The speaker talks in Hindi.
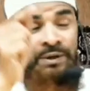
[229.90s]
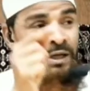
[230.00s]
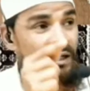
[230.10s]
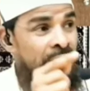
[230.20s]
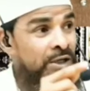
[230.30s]
भी
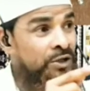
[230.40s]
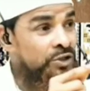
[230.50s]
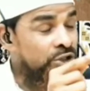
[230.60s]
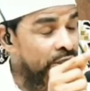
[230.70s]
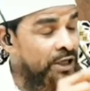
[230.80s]

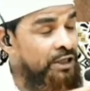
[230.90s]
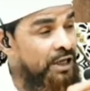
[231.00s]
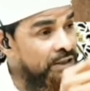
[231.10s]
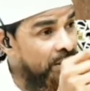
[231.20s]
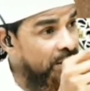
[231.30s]
शरीयत
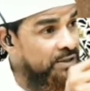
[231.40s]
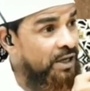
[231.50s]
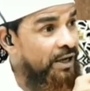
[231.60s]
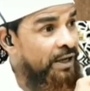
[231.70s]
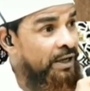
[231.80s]
के अंदर
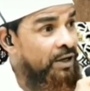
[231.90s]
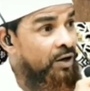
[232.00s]
कज़ा है